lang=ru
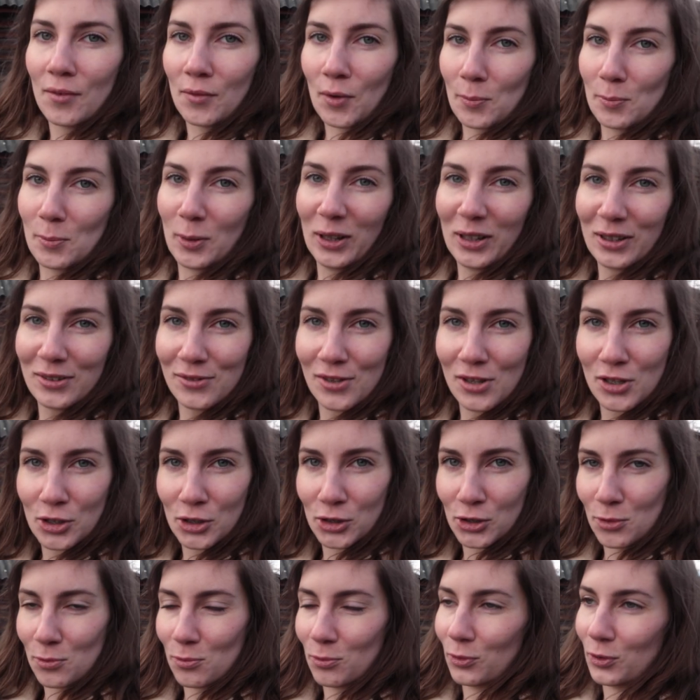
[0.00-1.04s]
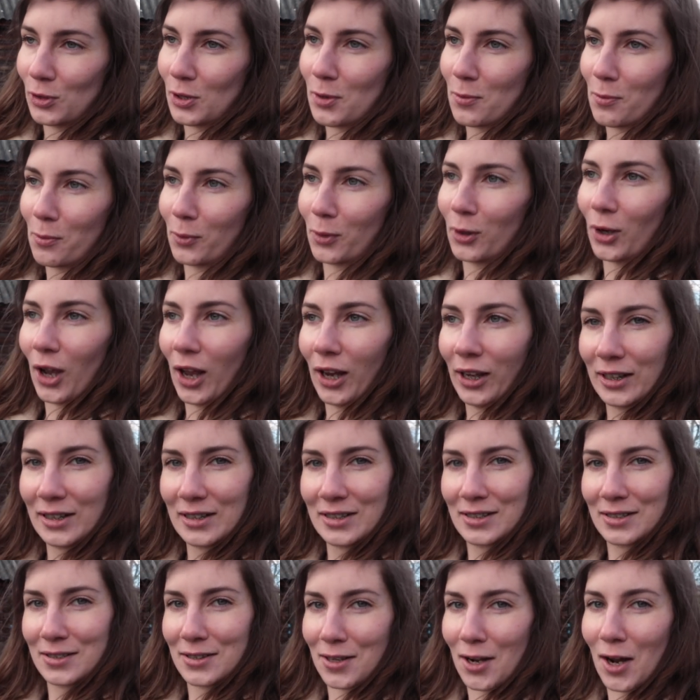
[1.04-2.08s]
Во-первых, чтобы вы не
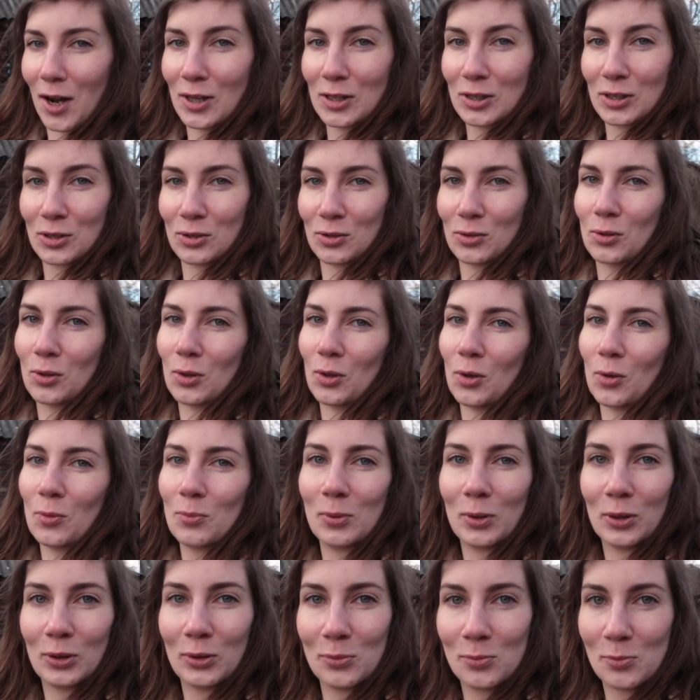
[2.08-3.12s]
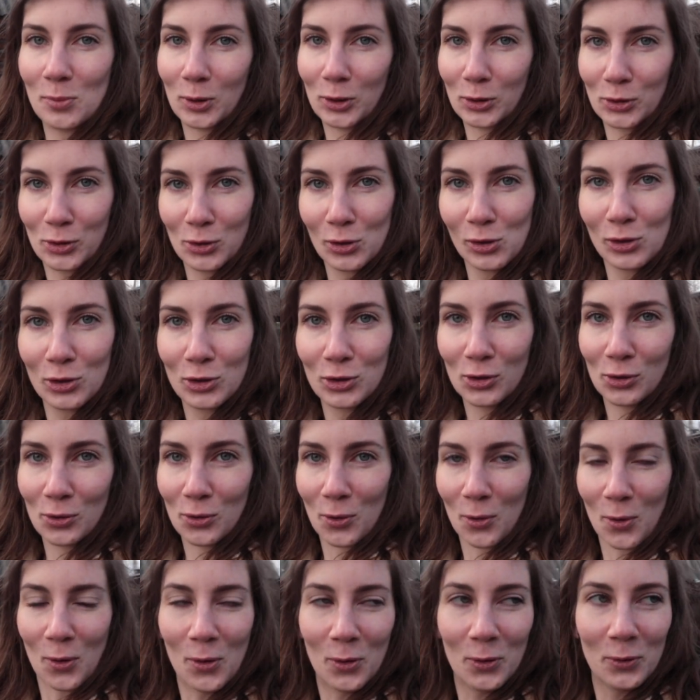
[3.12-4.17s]
пугались, сразу предупрежу,
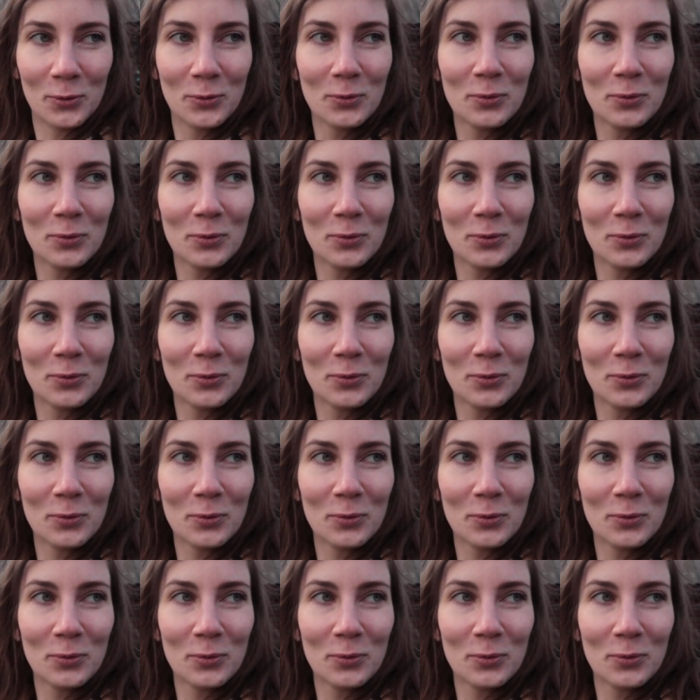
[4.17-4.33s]
что